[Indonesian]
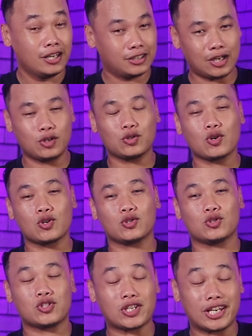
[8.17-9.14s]
Dan
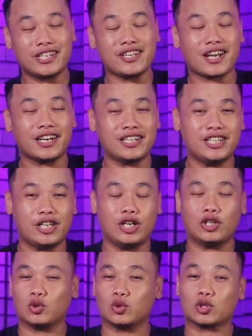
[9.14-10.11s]
untuk serinya kali ini
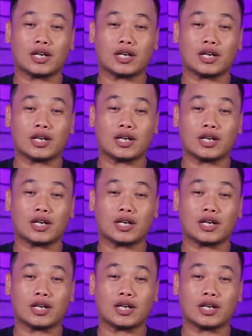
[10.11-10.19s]
itu